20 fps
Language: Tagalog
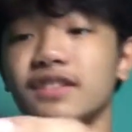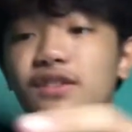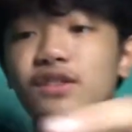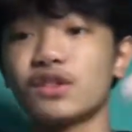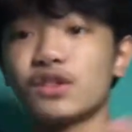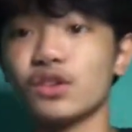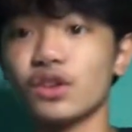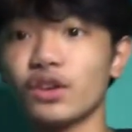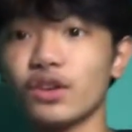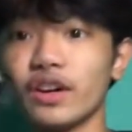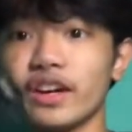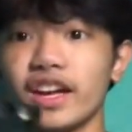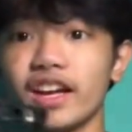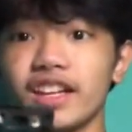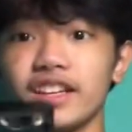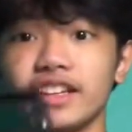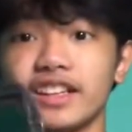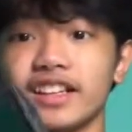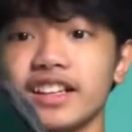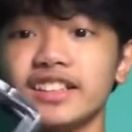So,
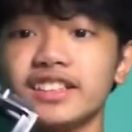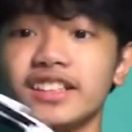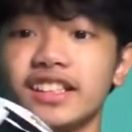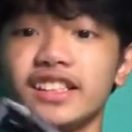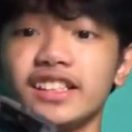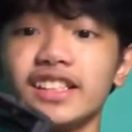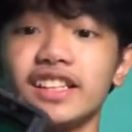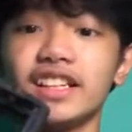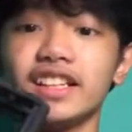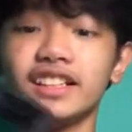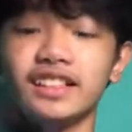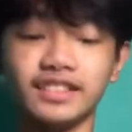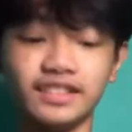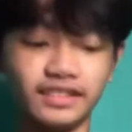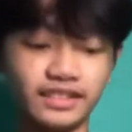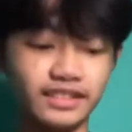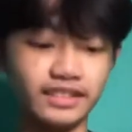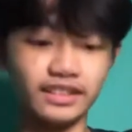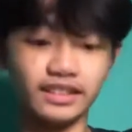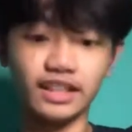ayan, ang ganda niya.
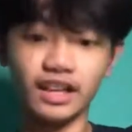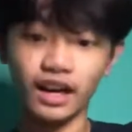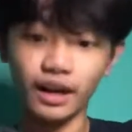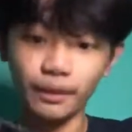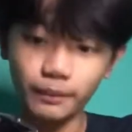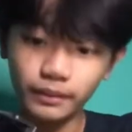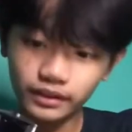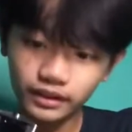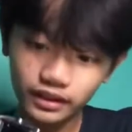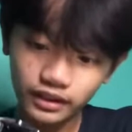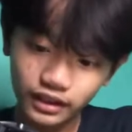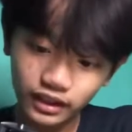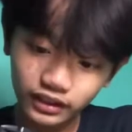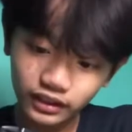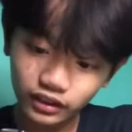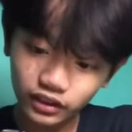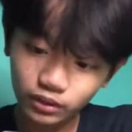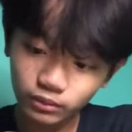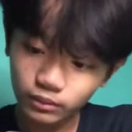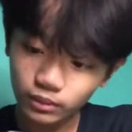Nakabit din
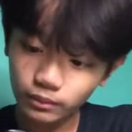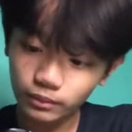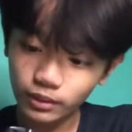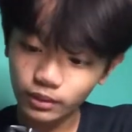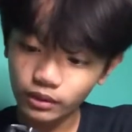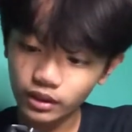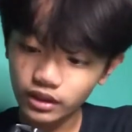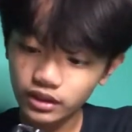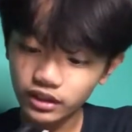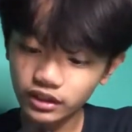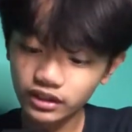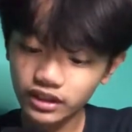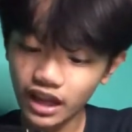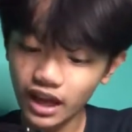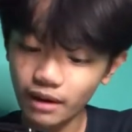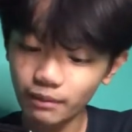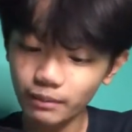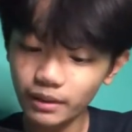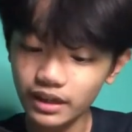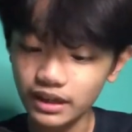natin ito mamaya. Wala siyang
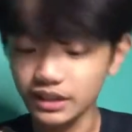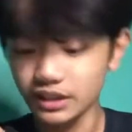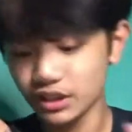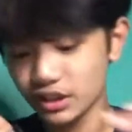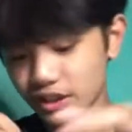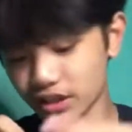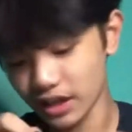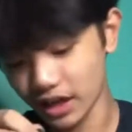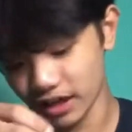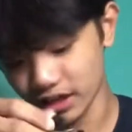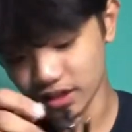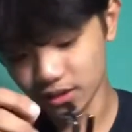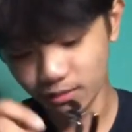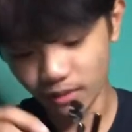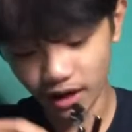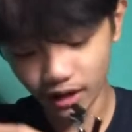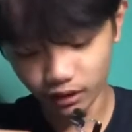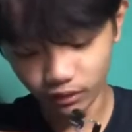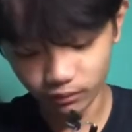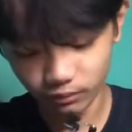damage, guys.
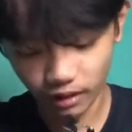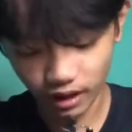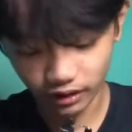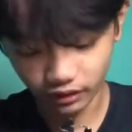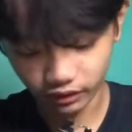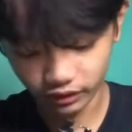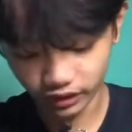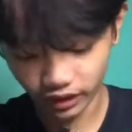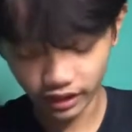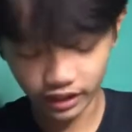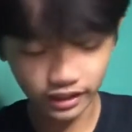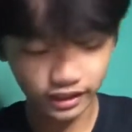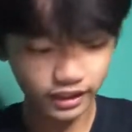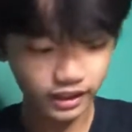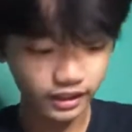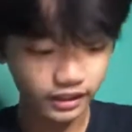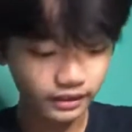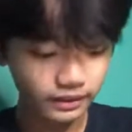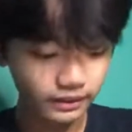Bagong-bago talaga.